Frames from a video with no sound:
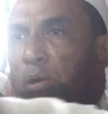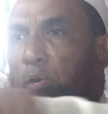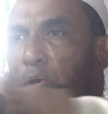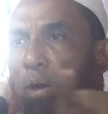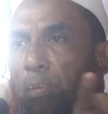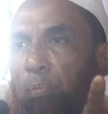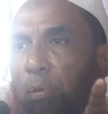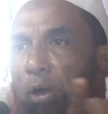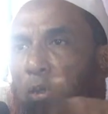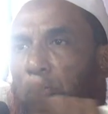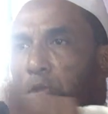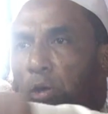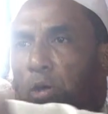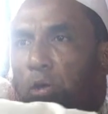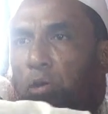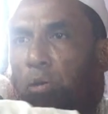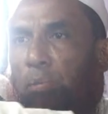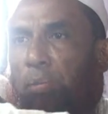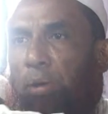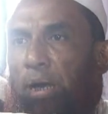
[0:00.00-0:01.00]
ভালো করে
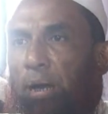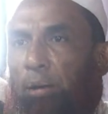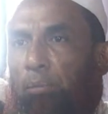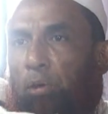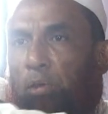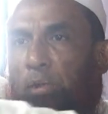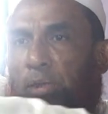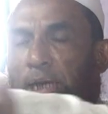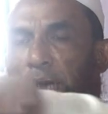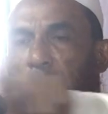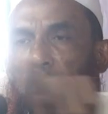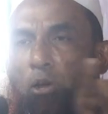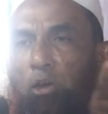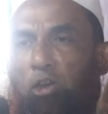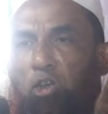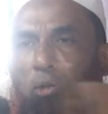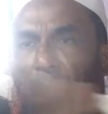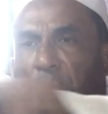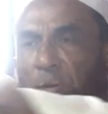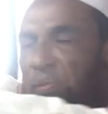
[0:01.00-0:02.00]
পড়াশোনা করবি মন দিয়ে
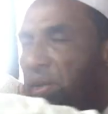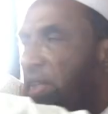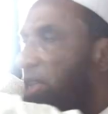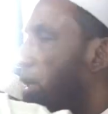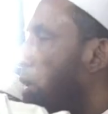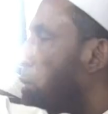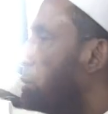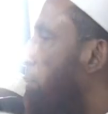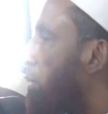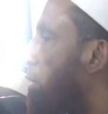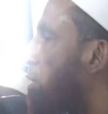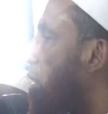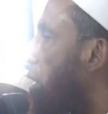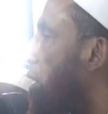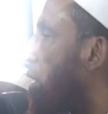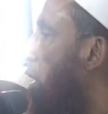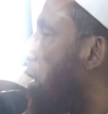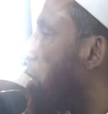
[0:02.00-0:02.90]
করো সবে বিদ্যা উপার্জন